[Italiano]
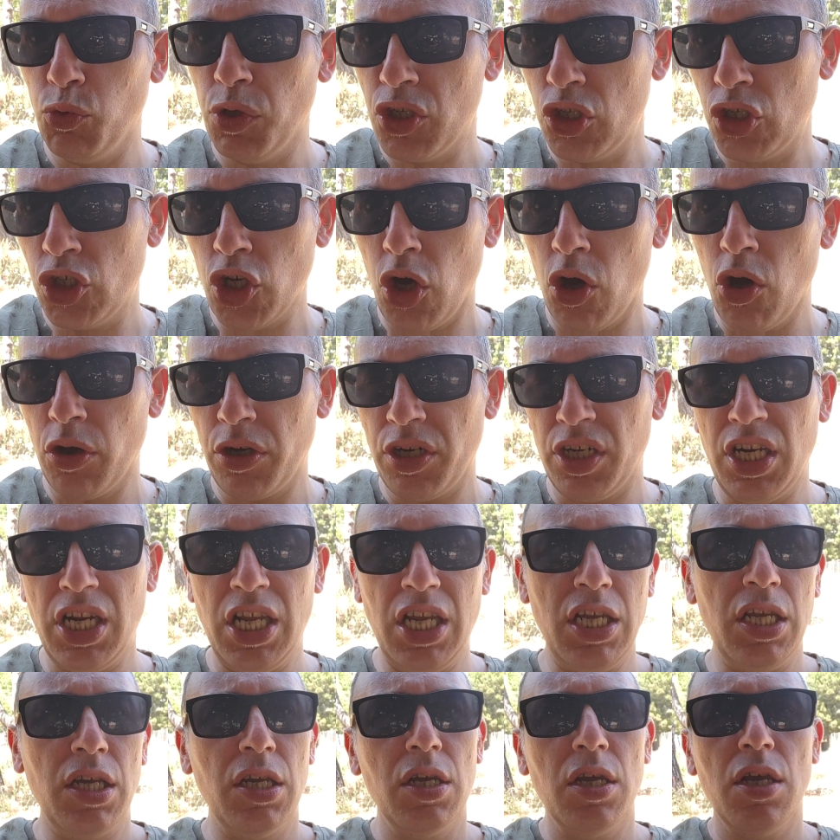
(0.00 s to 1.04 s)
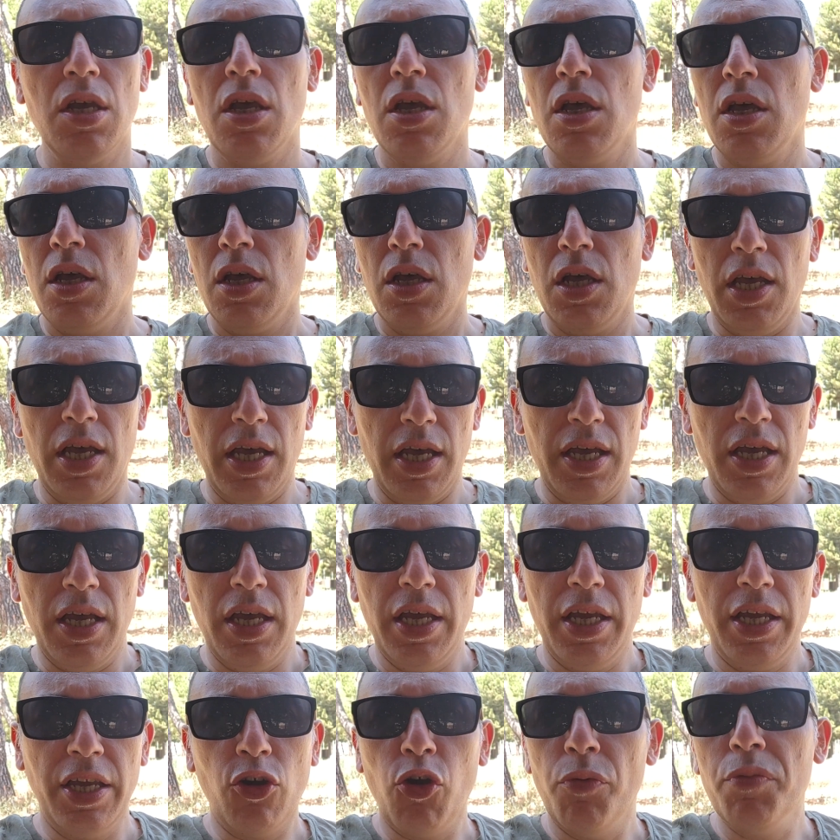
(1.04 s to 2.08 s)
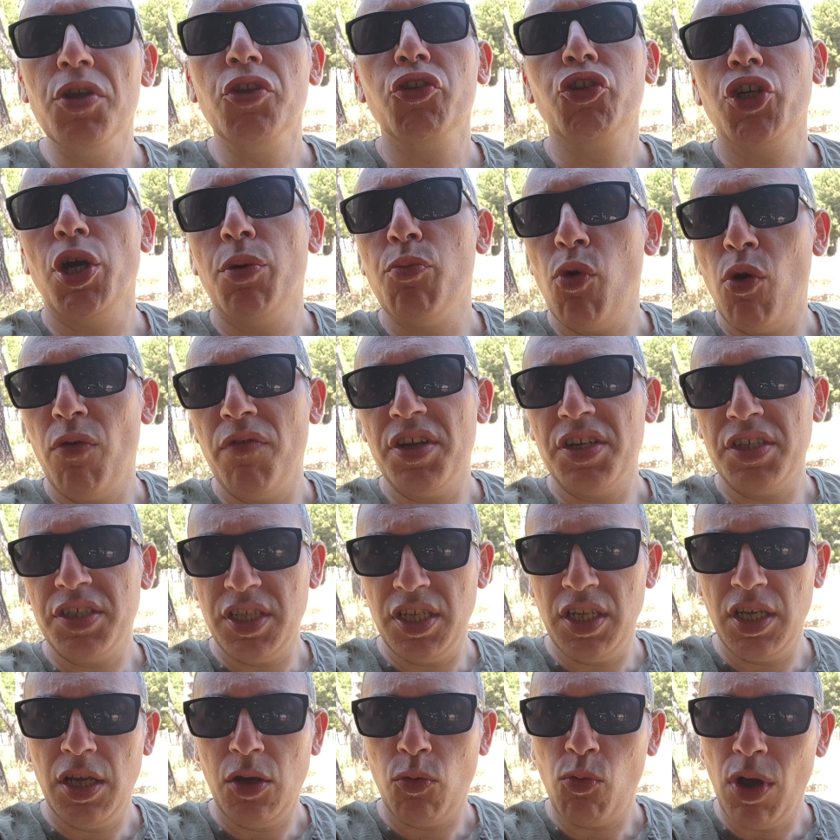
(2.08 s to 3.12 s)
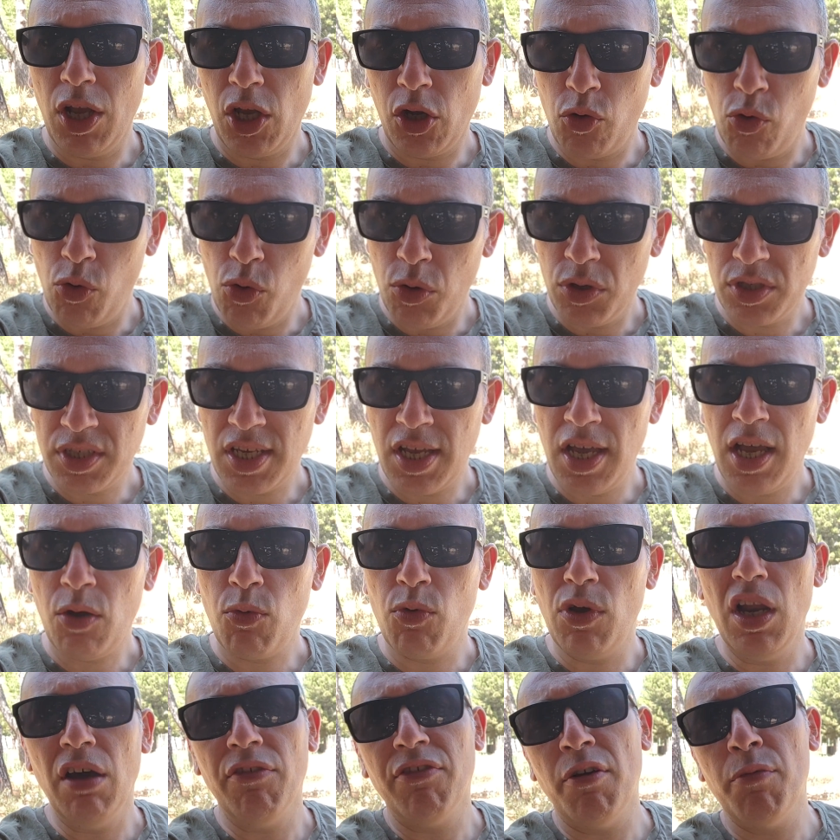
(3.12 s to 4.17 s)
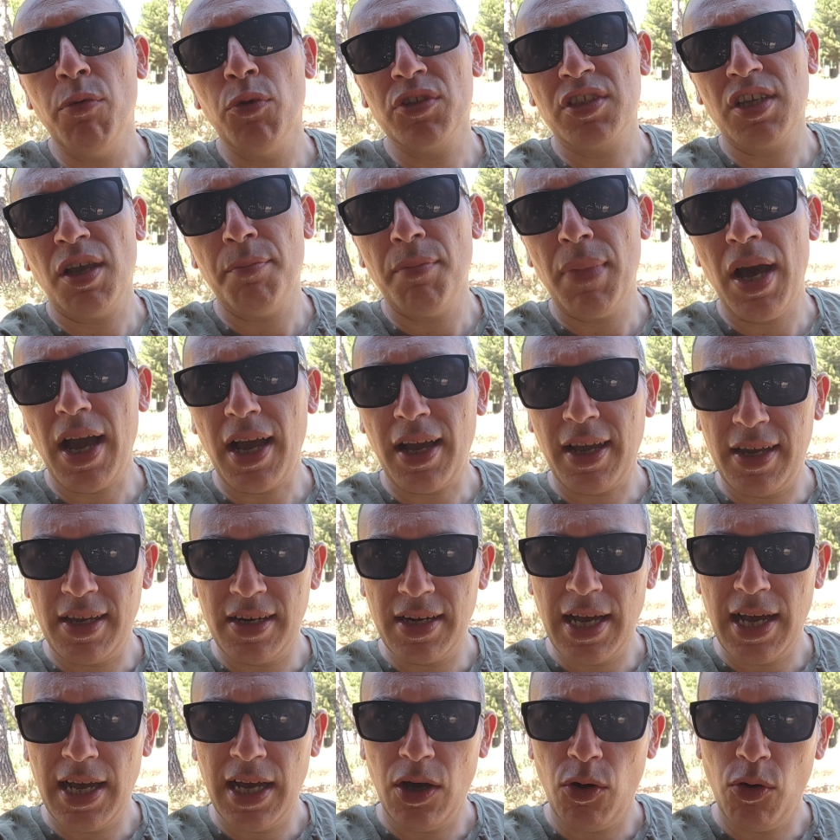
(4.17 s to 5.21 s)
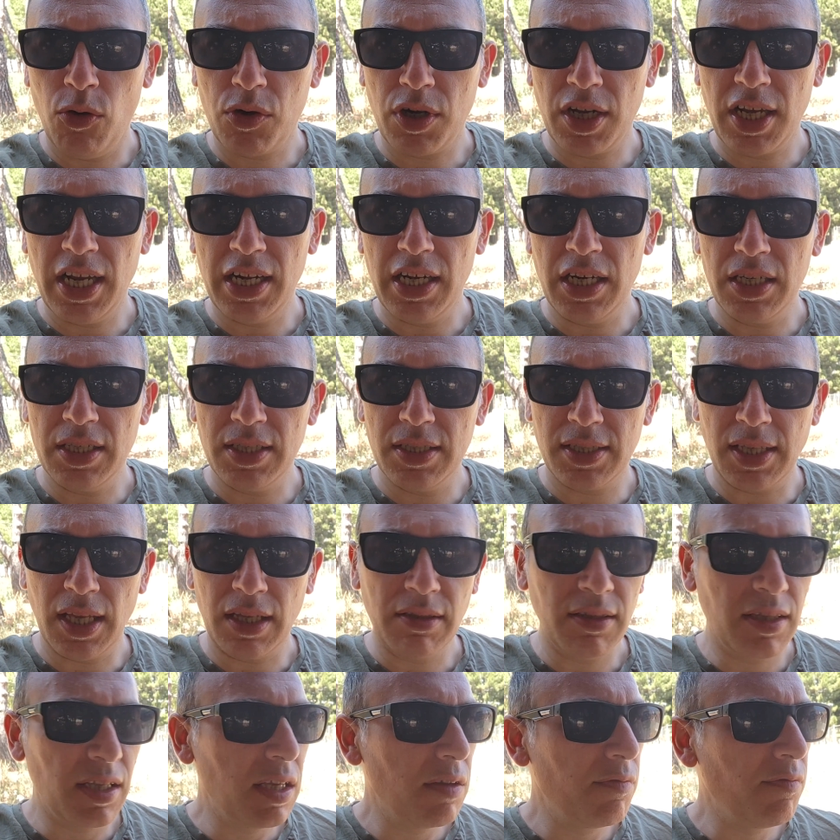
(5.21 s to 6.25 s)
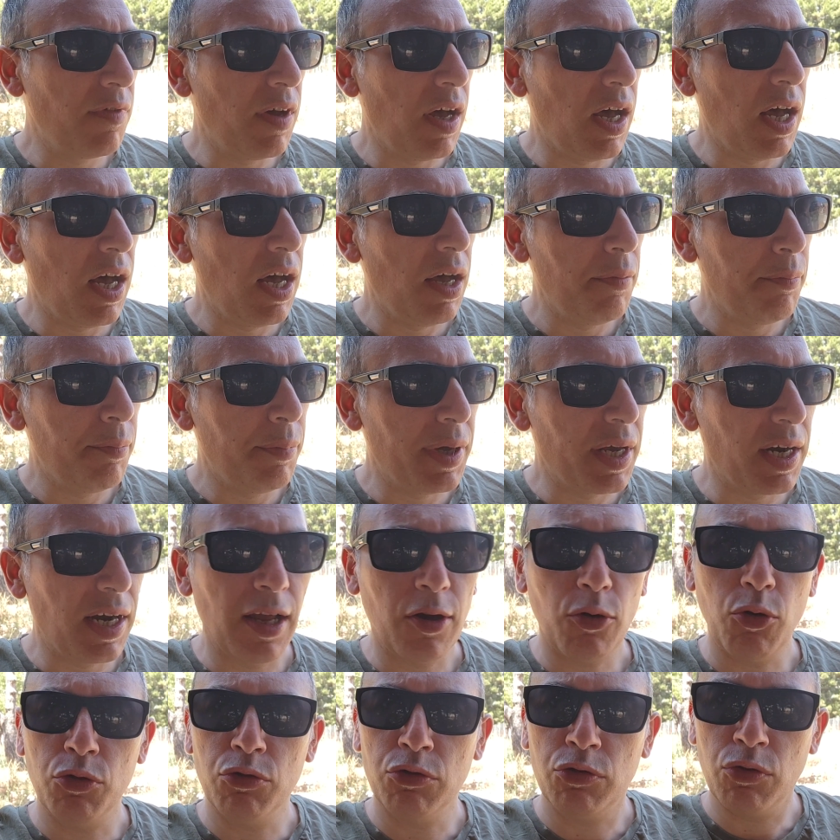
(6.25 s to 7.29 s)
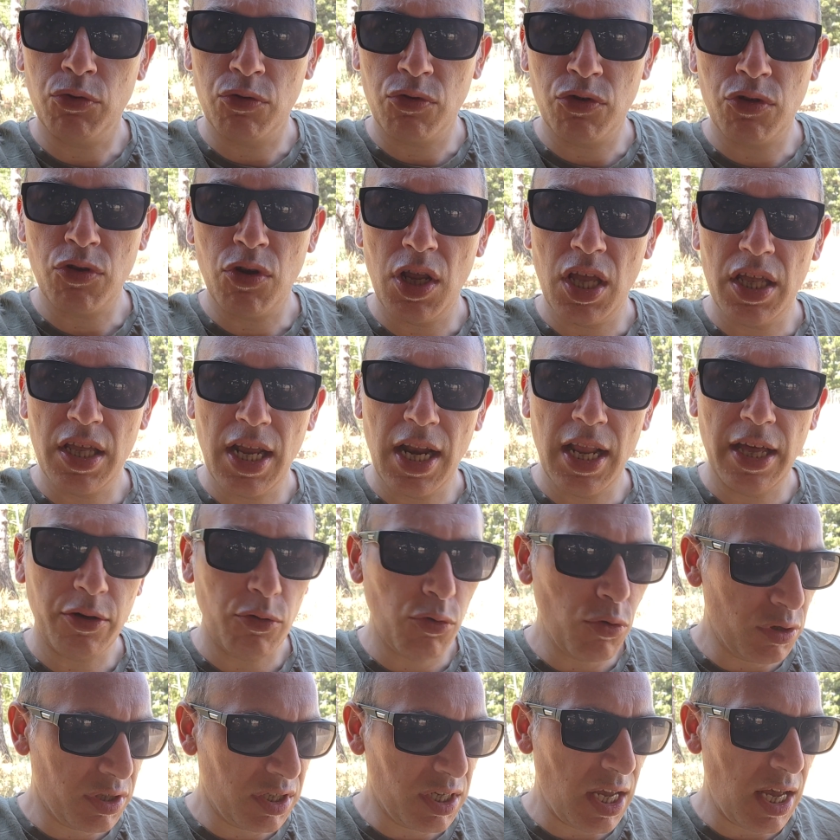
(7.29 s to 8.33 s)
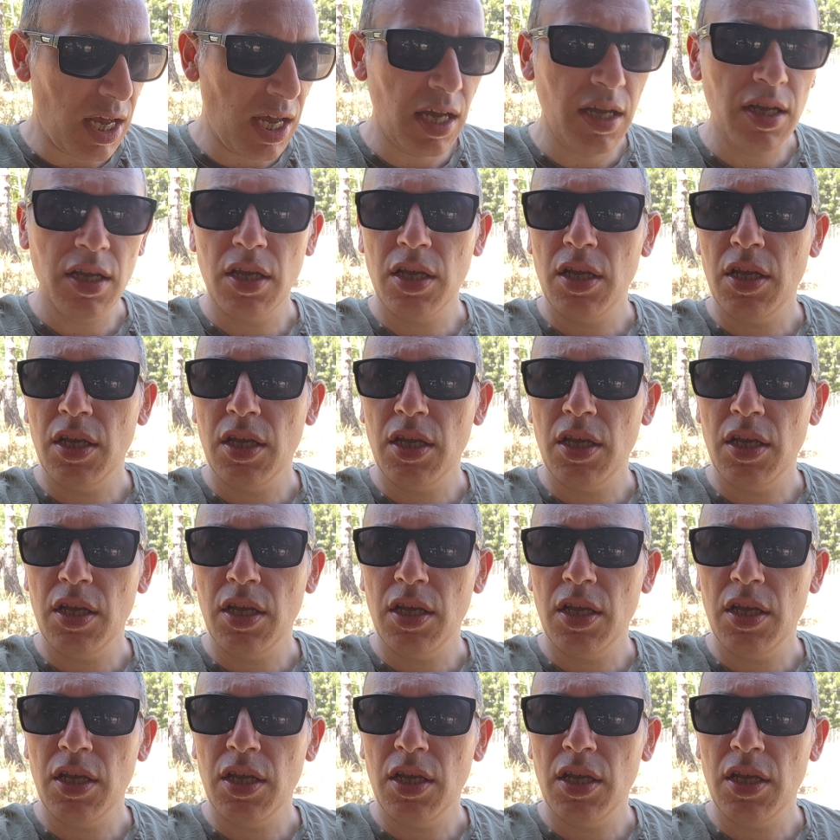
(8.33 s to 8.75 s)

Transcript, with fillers: due giorni, eh, comincia a muoversi qualcosa, quella famosa macchina organizzativa per la costruzione della rosa